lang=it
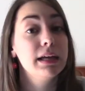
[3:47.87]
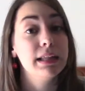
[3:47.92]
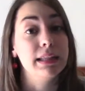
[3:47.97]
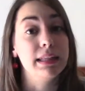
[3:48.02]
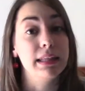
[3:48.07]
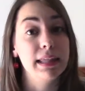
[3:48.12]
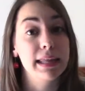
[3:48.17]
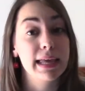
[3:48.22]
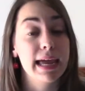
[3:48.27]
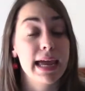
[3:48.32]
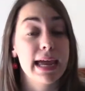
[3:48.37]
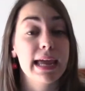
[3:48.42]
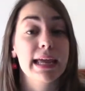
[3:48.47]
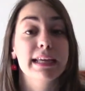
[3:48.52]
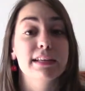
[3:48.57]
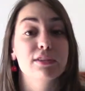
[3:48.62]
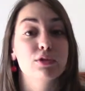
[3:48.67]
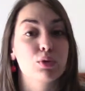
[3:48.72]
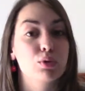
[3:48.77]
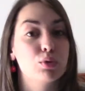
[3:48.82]
di Rei,
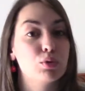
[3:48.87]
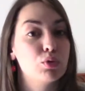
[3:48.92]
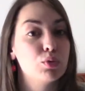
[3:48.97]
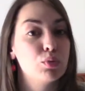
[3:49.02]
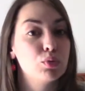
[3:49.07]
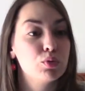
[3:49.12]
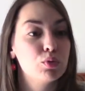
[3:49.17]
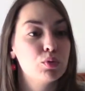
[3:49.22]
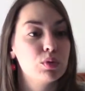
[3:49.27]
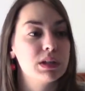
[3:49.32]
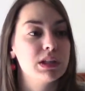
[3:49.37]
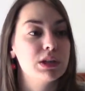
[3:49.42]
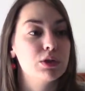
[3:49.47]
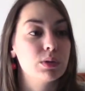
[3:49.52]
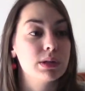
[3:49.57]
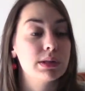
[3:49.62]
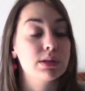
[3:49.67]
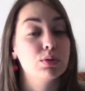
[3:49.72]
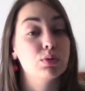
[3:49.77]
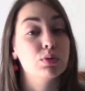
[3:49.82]
che sono comunque
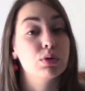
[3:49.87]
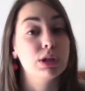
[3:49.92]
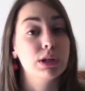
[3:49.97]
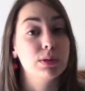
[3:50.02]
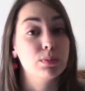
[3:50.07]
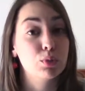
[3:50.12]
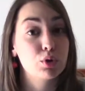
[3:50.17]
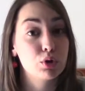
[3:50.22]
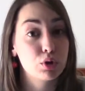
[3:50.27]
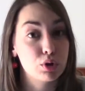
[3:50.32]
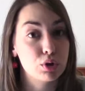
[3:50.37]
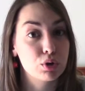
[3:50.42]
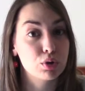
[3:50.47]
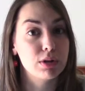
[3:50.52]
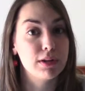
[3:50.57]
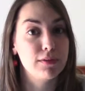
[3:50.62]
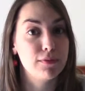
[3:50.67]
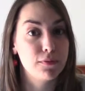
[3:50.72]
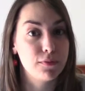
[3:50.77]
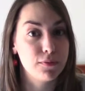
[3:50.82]
situazioni molto
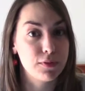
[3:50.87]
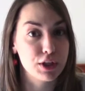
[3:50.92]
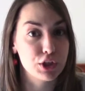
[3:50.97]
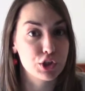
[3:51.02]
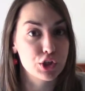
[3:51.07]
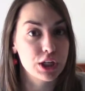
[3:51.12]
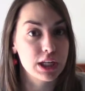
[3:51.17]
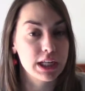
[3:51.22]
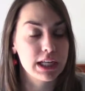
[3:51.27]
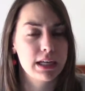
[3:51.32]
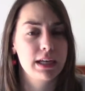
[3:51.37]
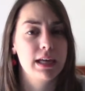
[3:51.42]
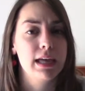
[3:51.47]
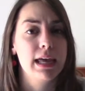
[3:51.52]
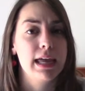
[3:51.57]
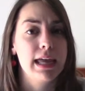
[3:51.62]
difficili